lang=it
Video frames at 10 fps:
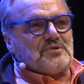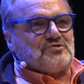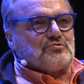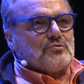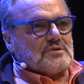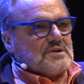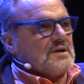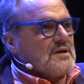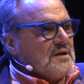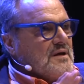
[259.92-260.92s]
mi
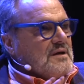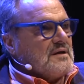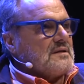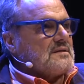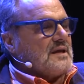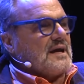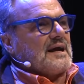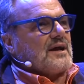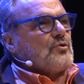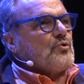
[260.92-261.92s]
insulti. Fotografo.
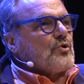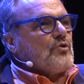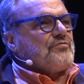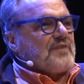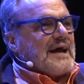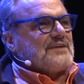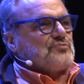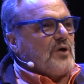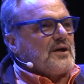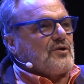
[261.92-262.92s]
Tenga il guru fra i
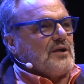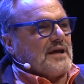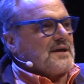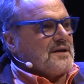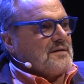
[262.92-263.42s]
suoi colleghi.